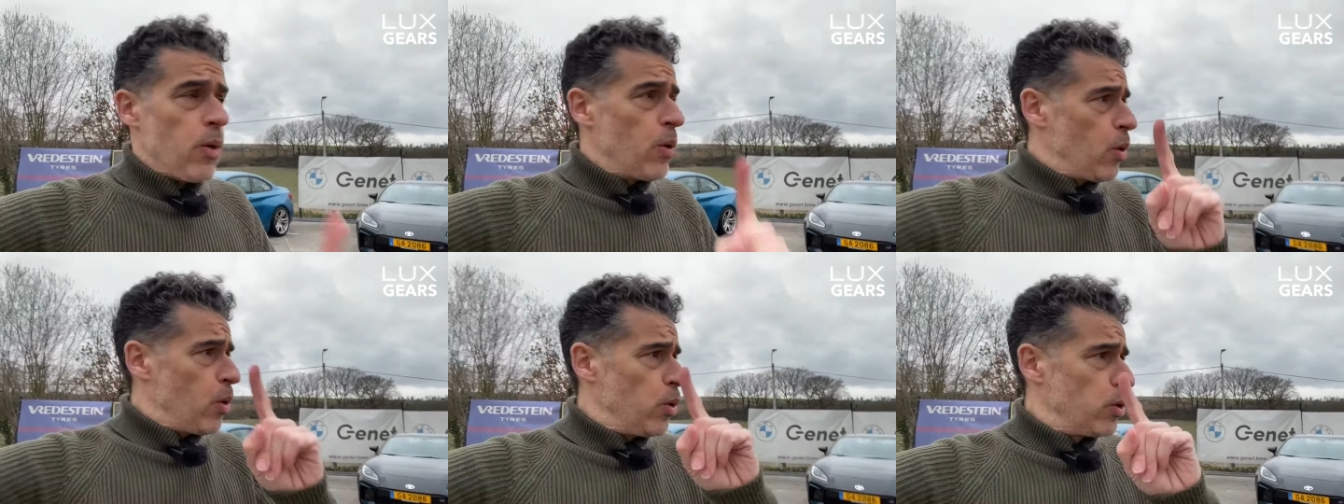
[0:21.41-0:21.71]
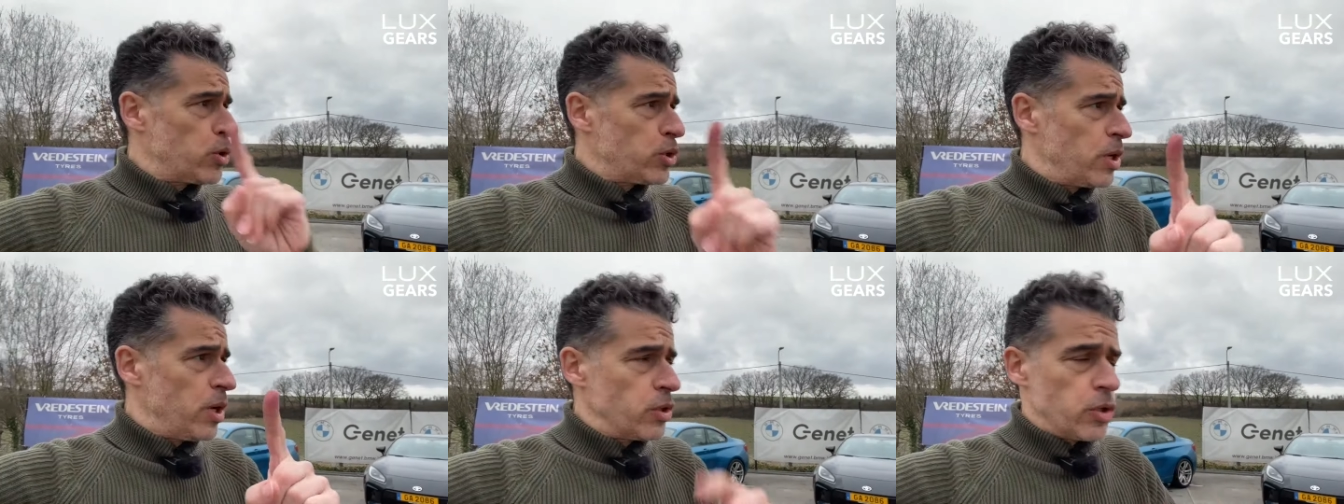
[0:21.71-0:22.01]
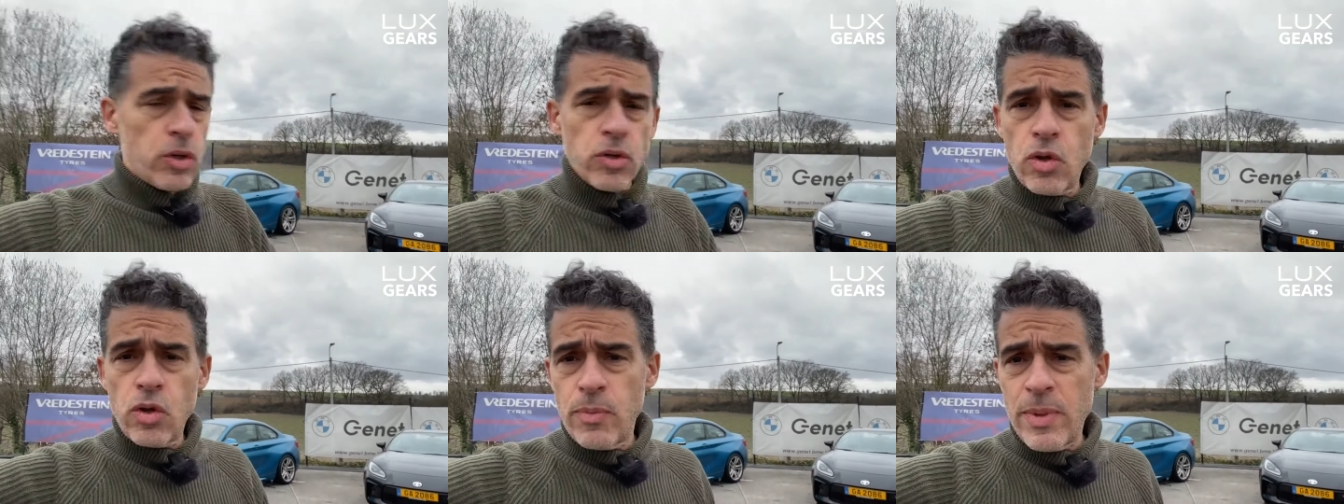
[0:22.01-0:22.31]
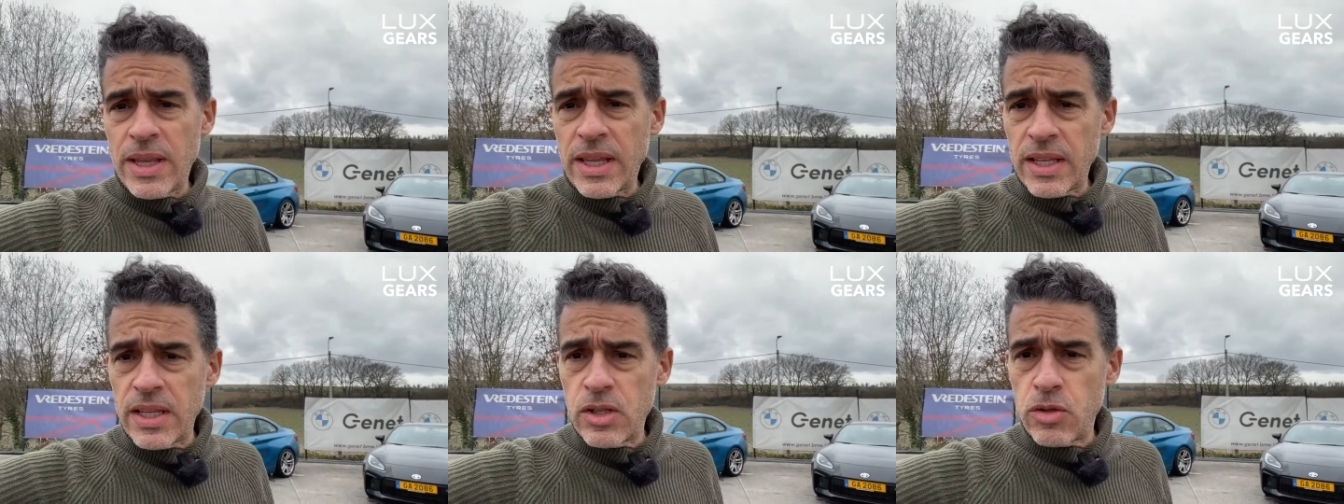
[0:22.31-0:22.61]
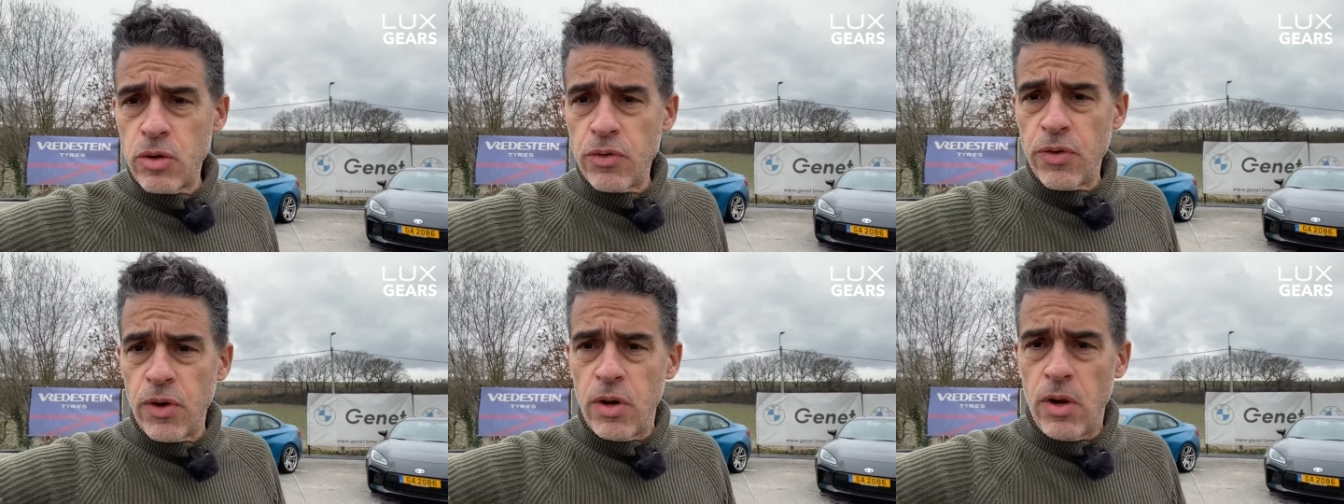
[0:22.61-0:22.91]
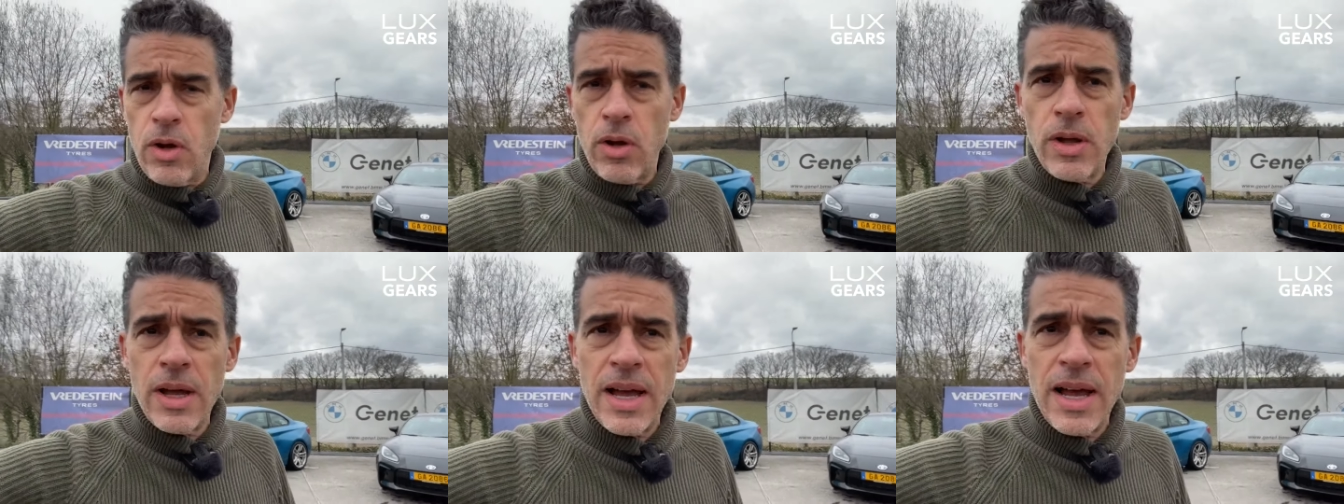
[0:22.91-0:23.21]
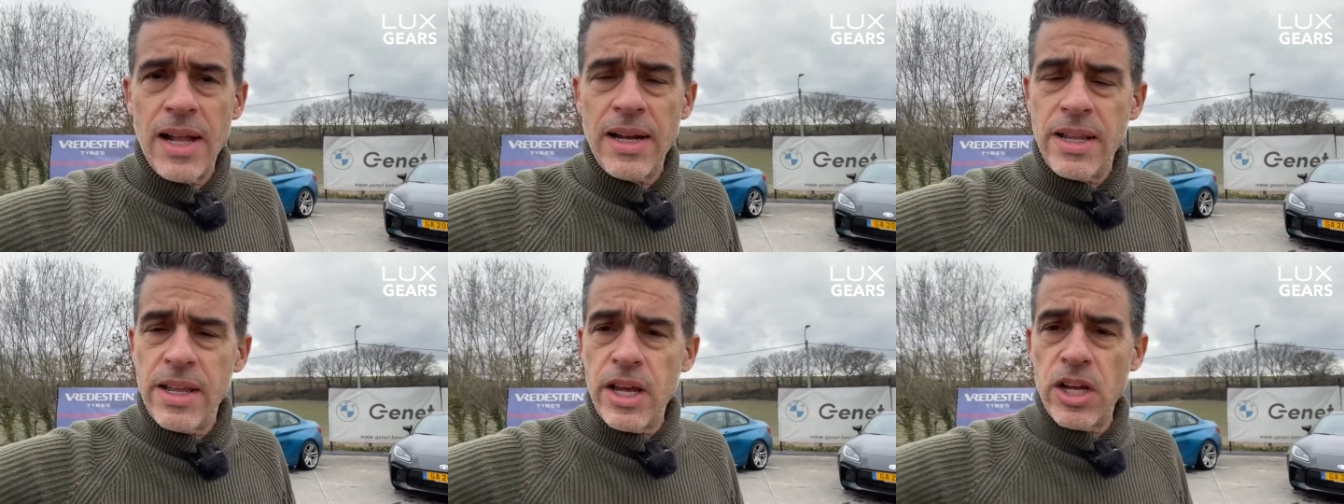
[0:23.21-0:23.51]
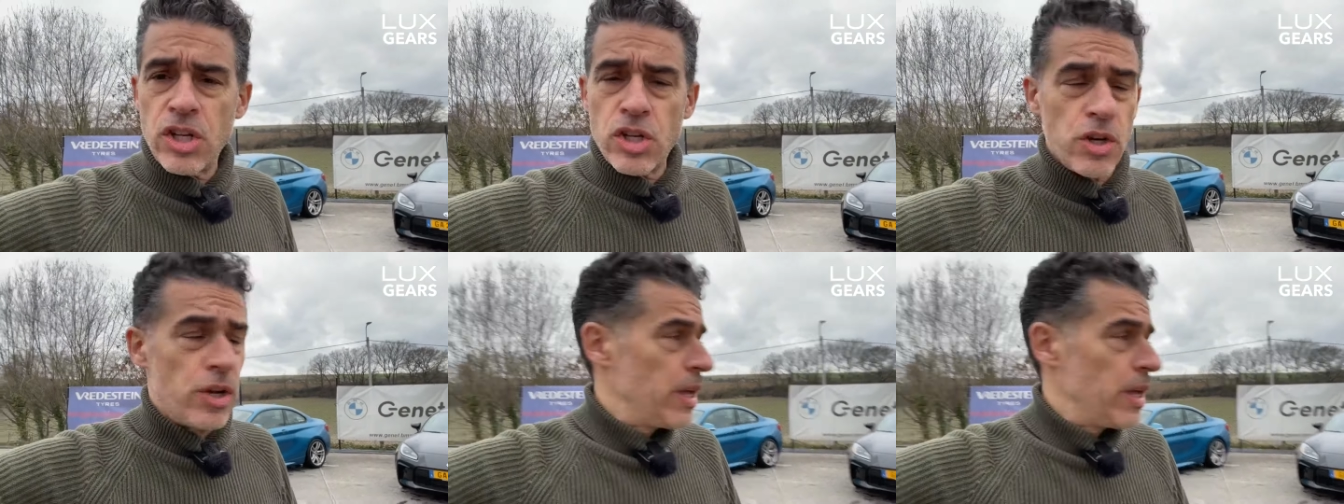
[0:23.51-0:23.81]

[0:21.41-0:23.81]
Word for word: au centre de maîtrise du volant à Liège.